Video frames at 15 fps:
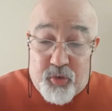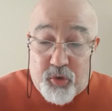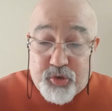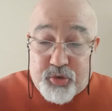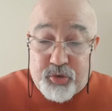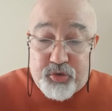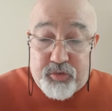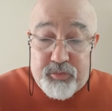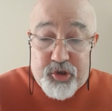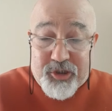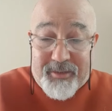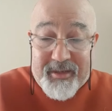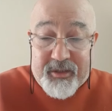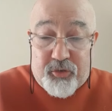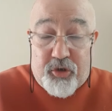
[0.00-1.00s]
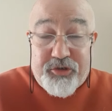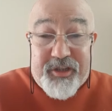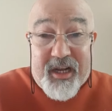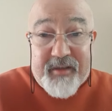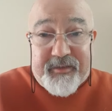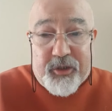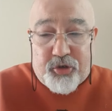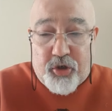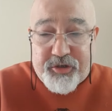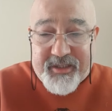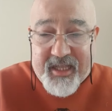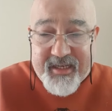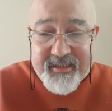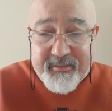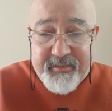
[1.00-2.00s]
koşturduğumuz zaman ön tarafta
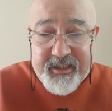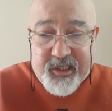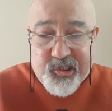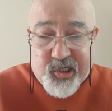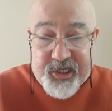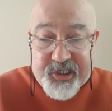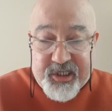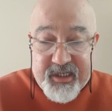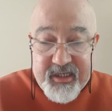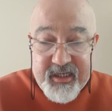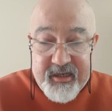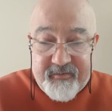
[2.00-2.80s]
Gökdeniz'im gidecek.